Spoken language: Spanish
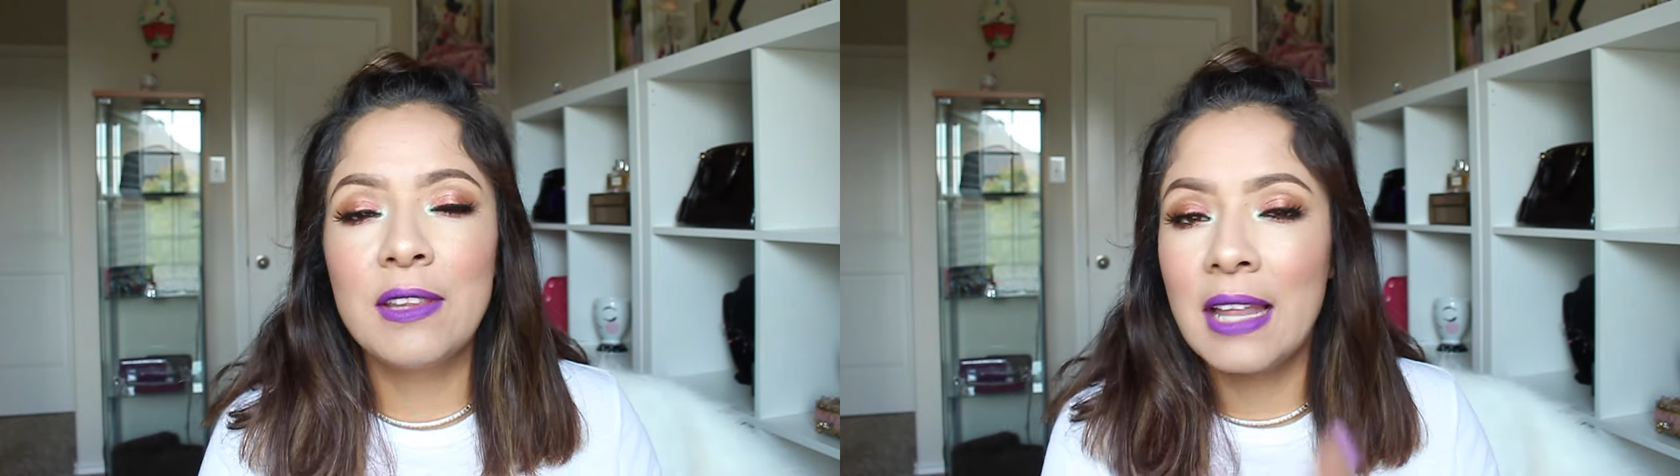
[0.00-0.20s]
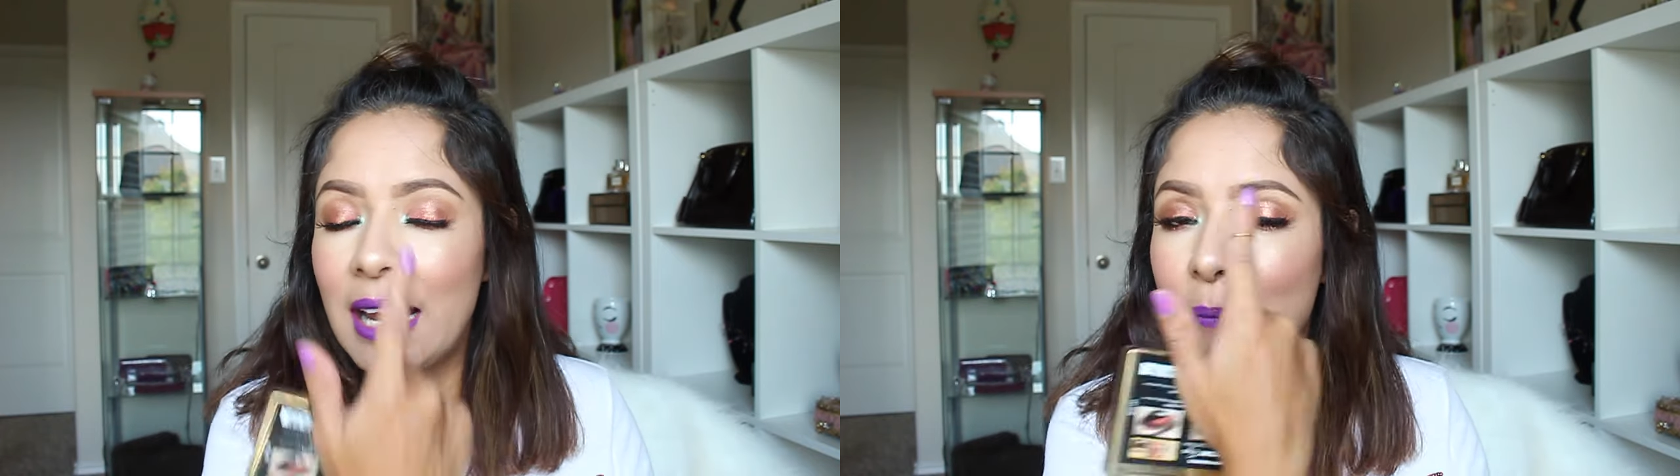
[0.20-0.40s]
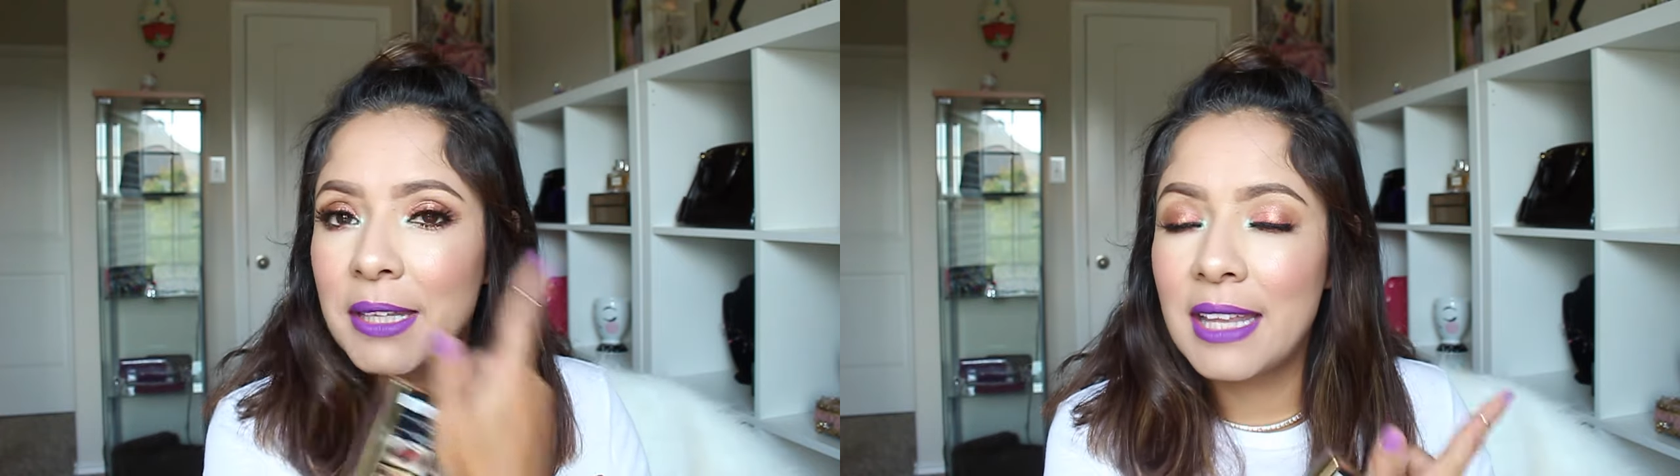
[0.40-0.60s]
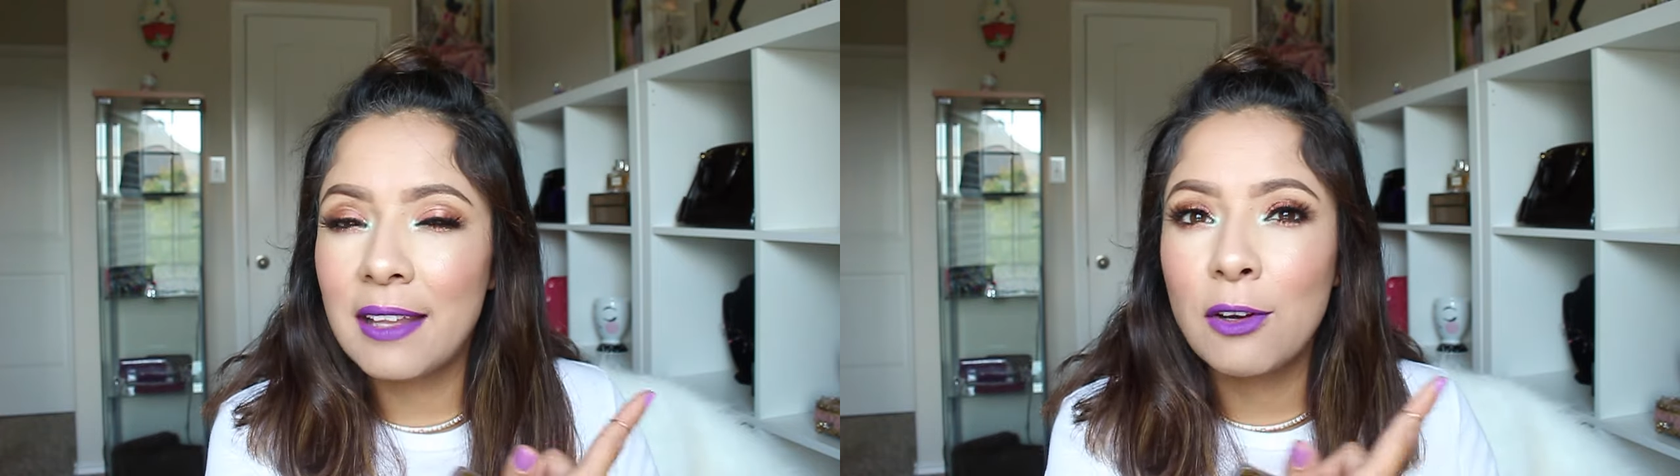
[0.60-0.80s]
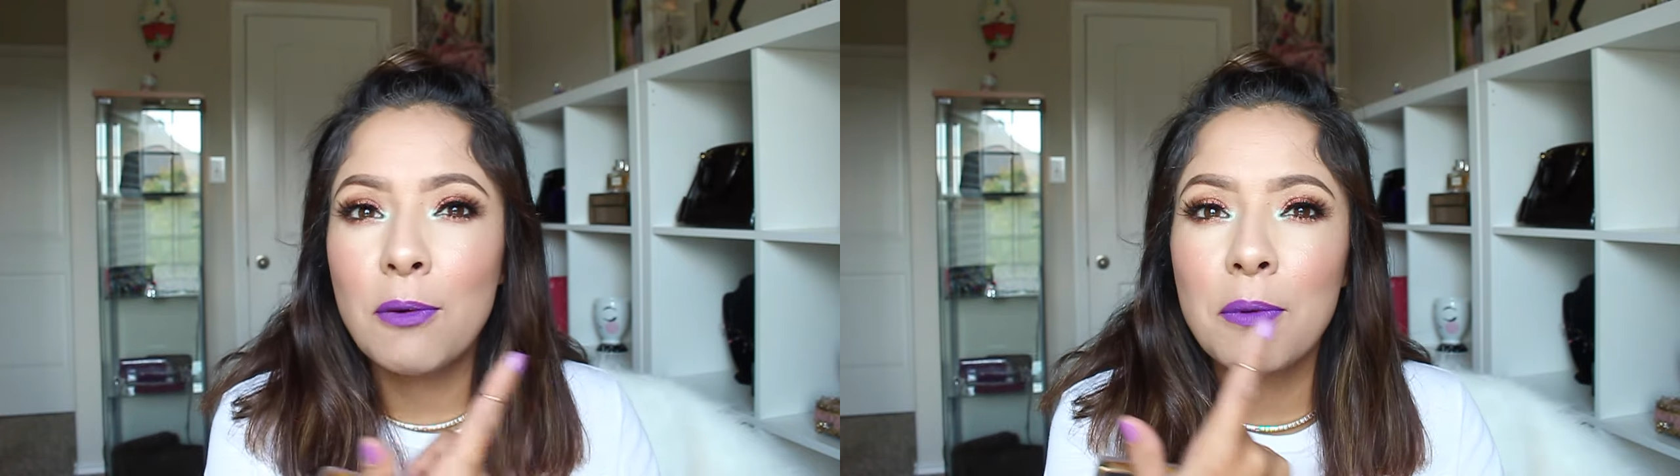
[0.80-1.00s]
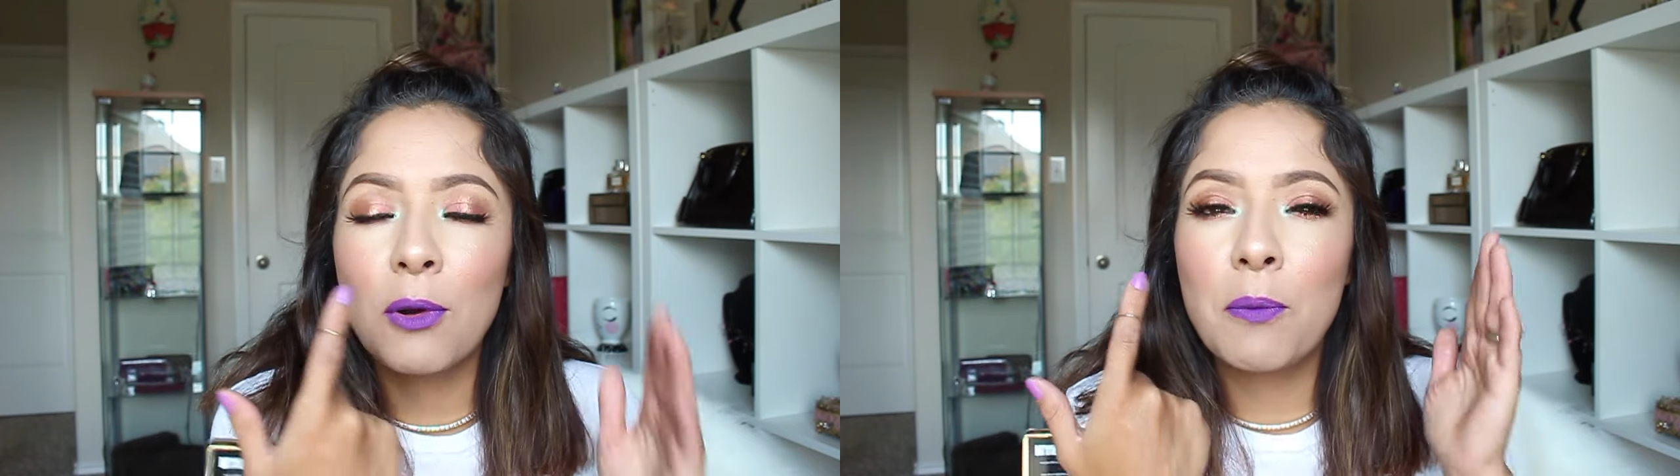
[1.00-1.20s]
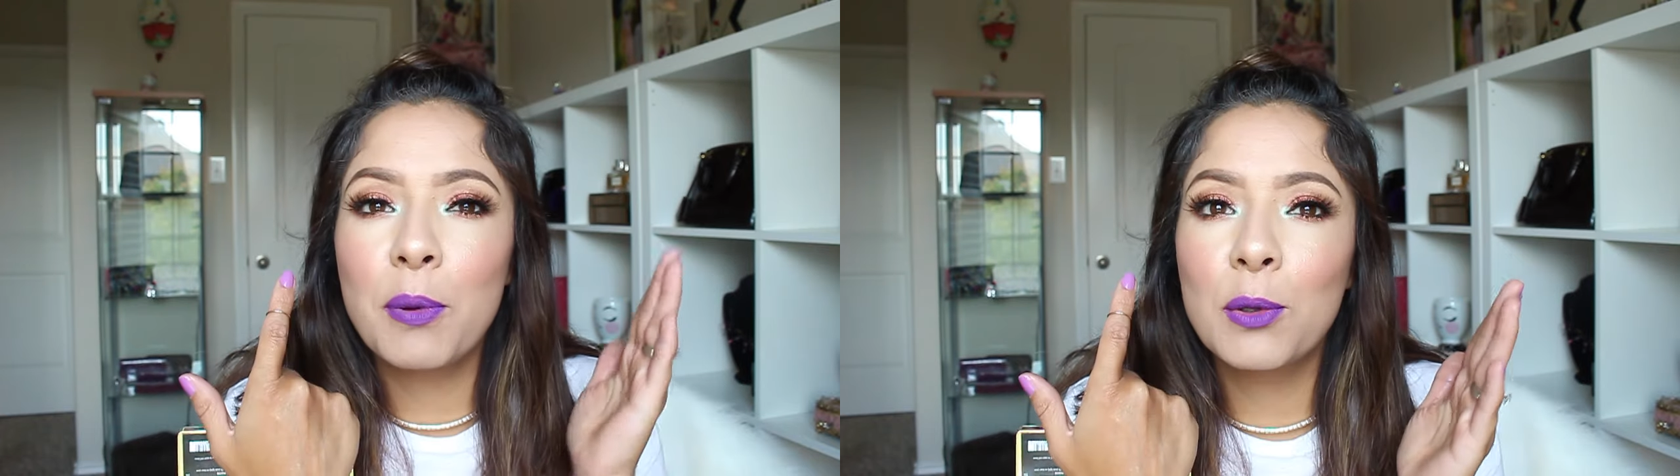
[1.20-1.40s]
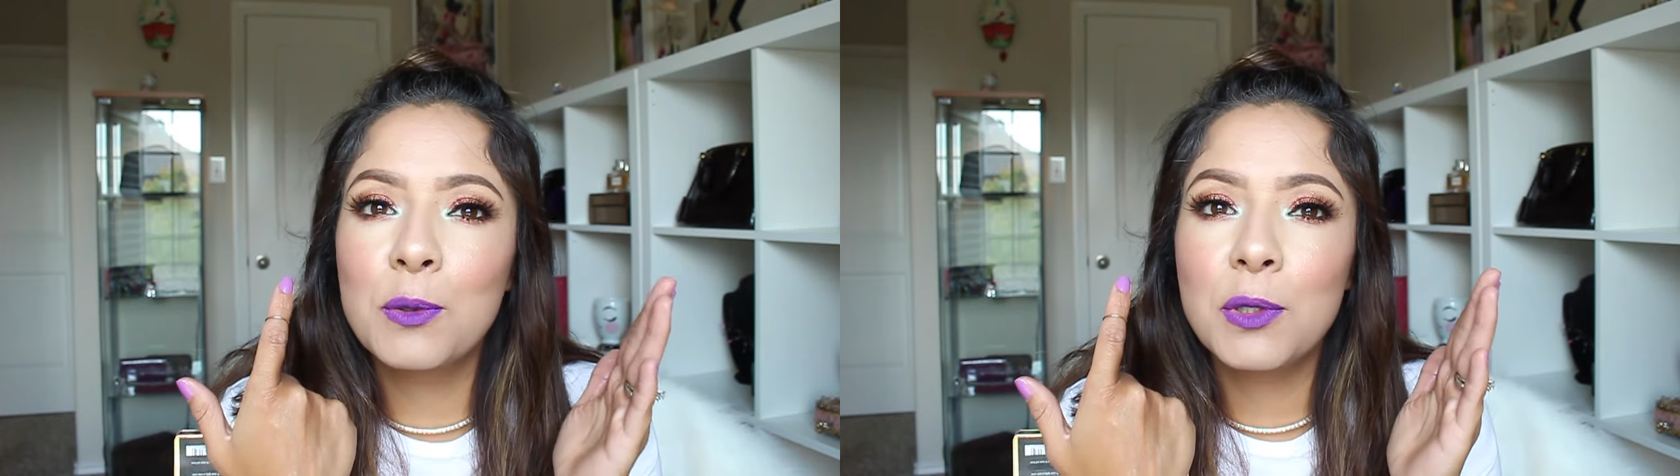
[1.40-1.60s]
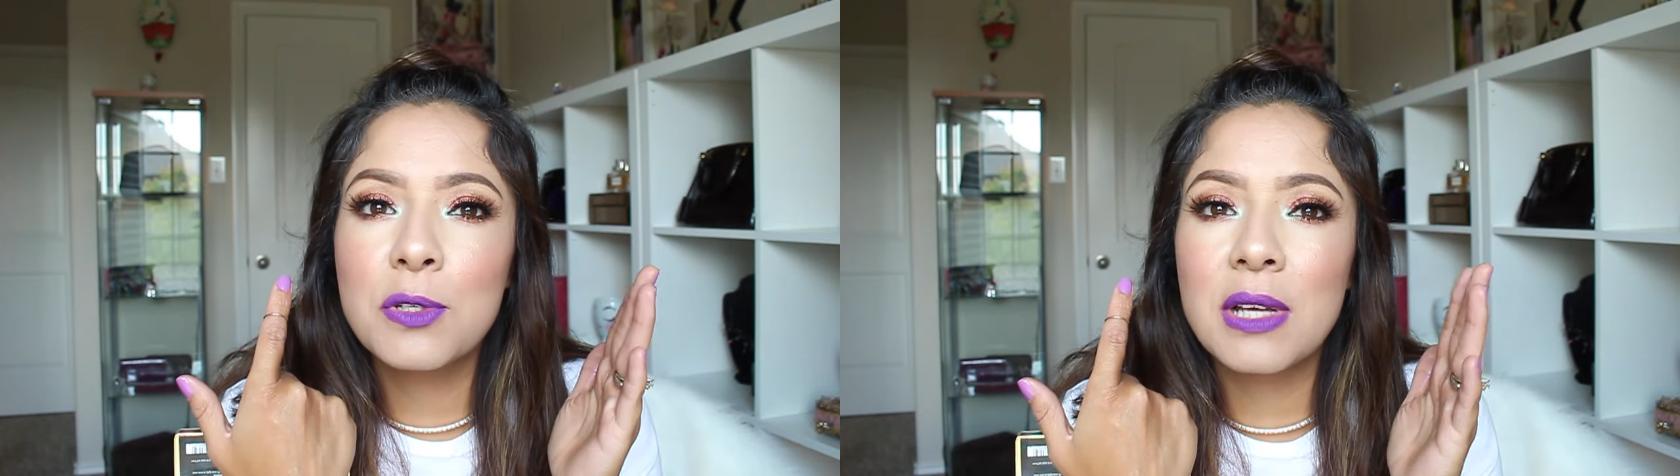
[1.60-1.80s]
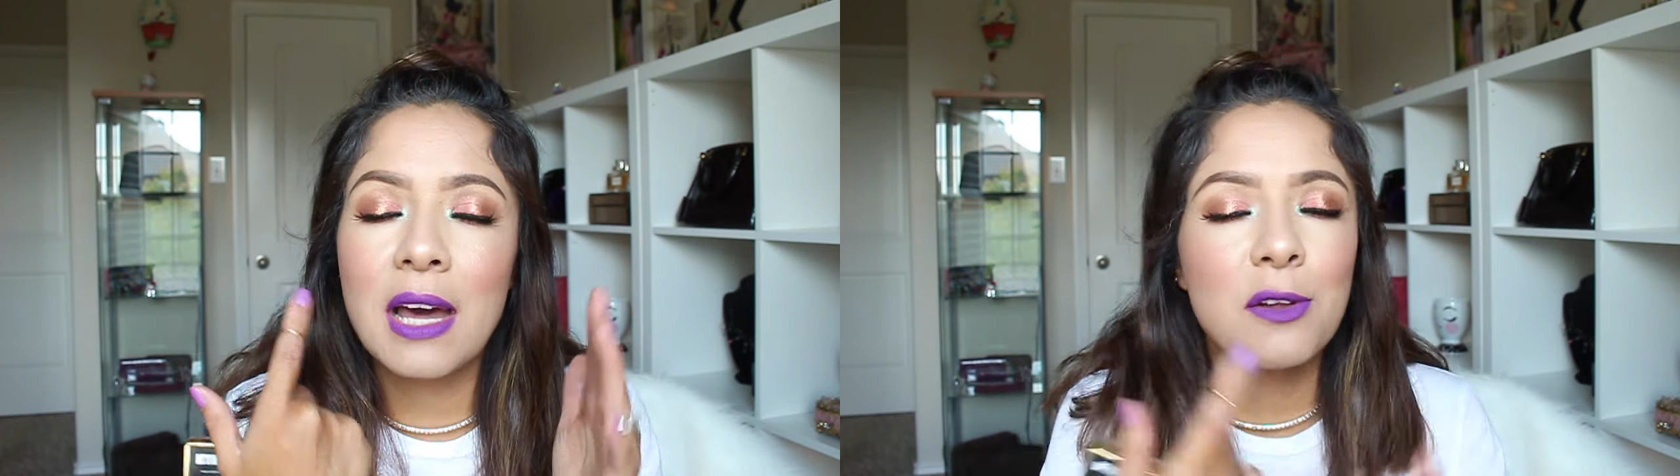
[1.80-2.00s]
de la mitad con, con
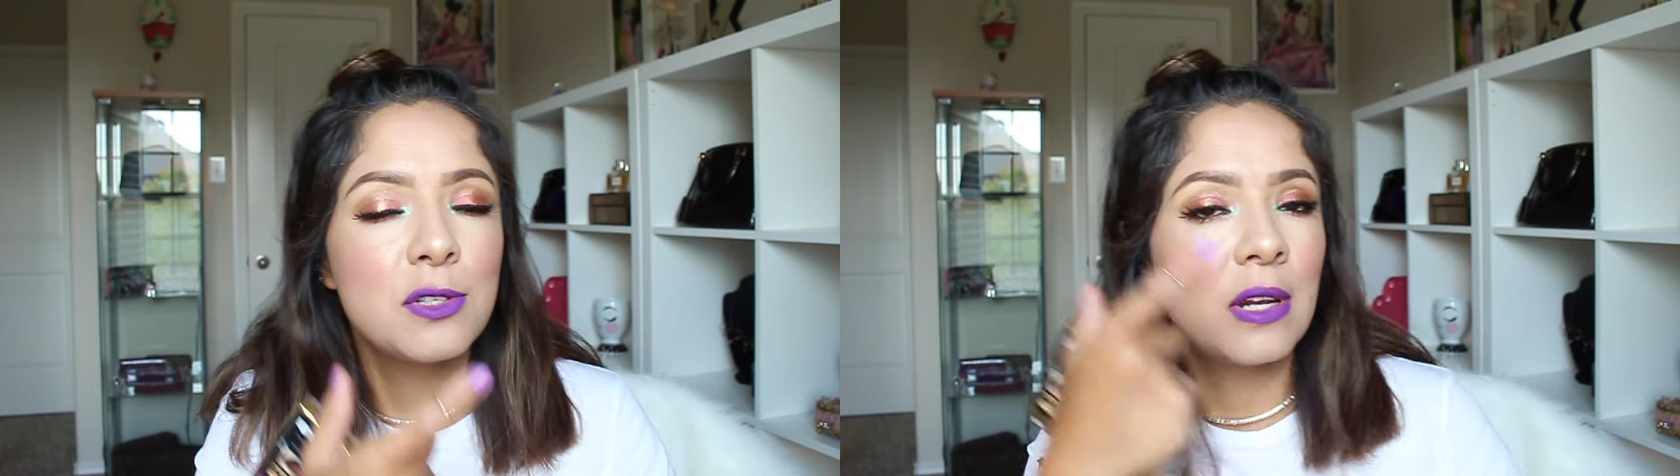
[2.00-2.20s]
productos caros,